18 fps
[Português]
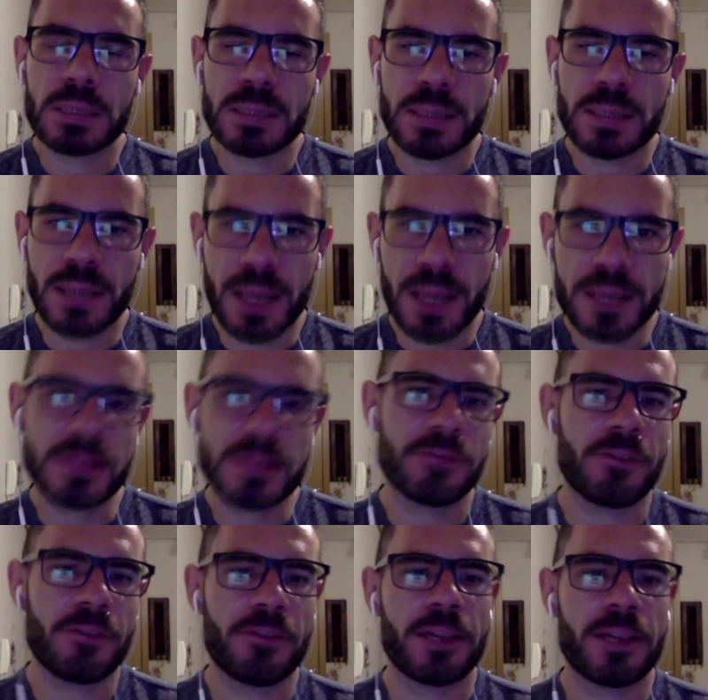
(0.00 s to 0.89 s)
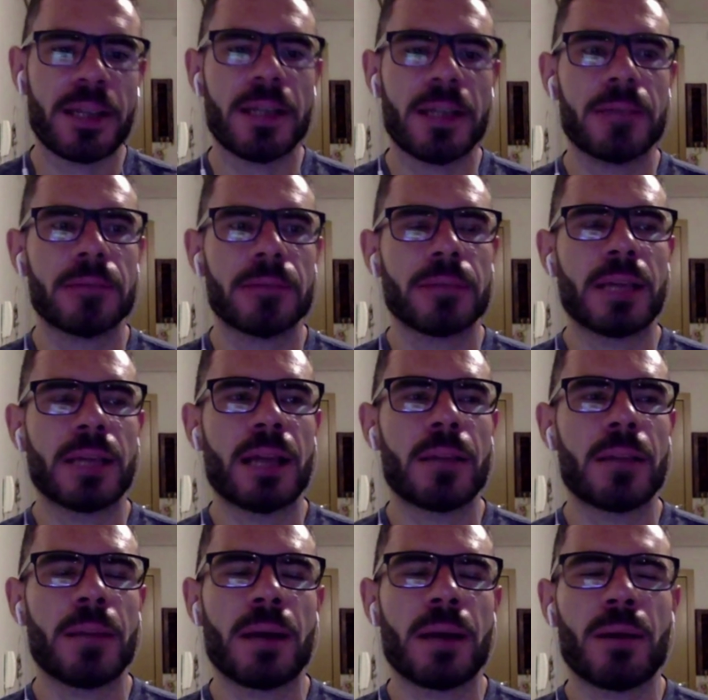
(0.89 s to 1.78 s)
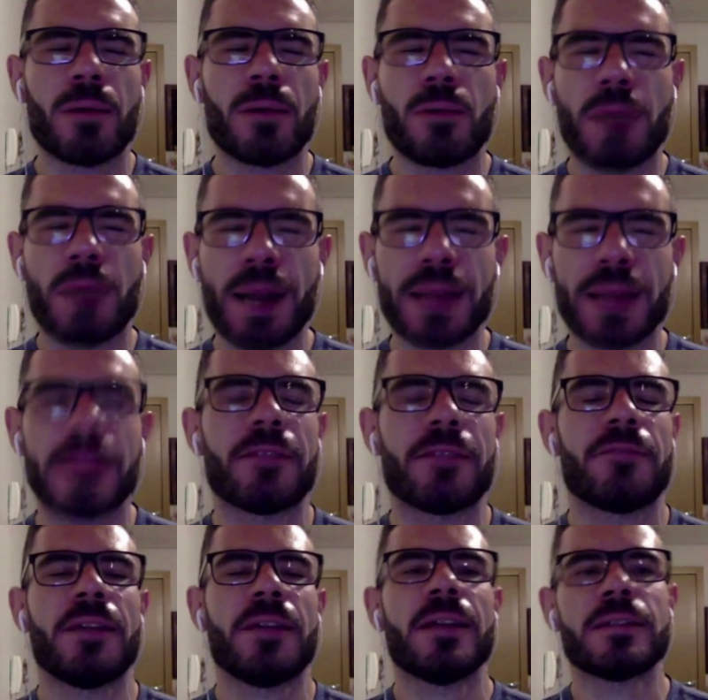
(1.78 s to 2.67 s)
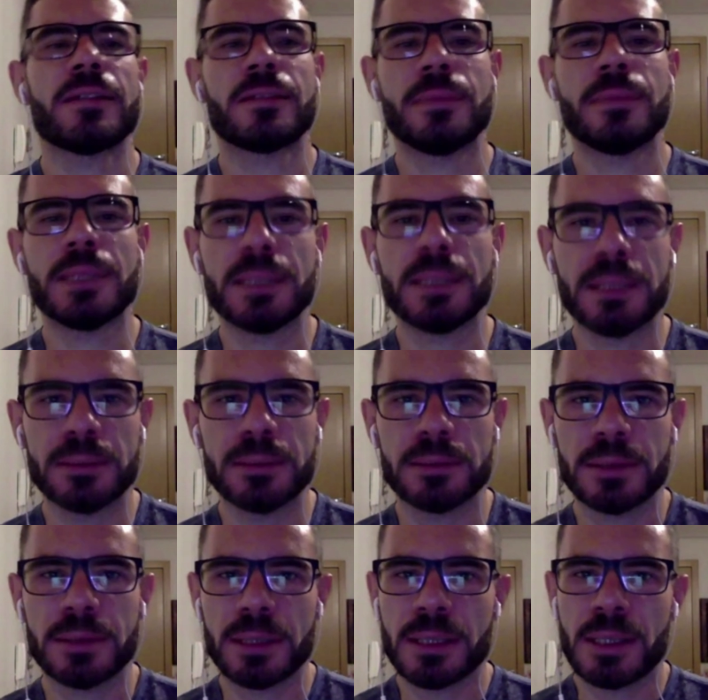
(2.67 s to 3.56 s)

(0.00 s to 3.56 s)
3 de fevereiro, que era uma quarta-feira, se não me engano,